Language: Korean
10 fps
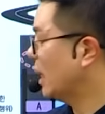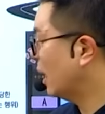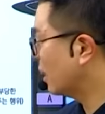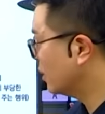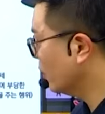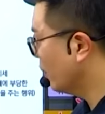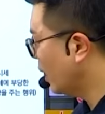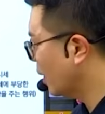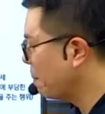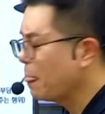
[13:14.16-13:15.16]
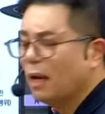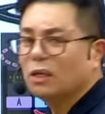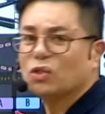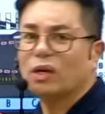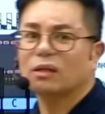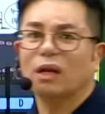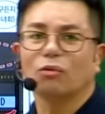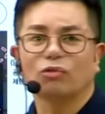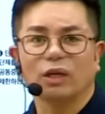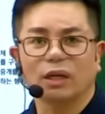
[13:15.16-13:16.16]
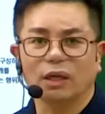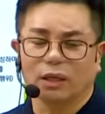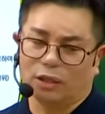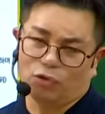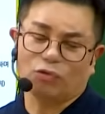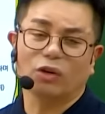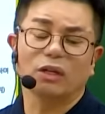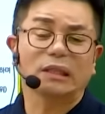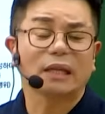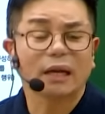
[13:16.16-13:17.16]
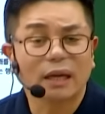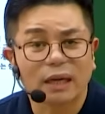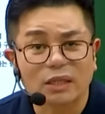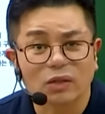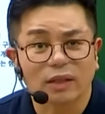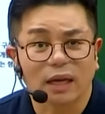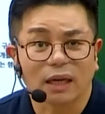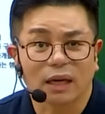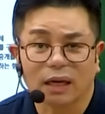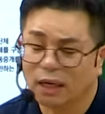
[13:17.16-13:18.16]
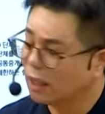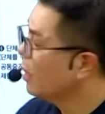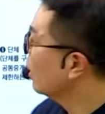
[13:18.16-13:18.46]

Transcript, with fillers: 자 그런데 최근에 우리 6월달에 개정된 게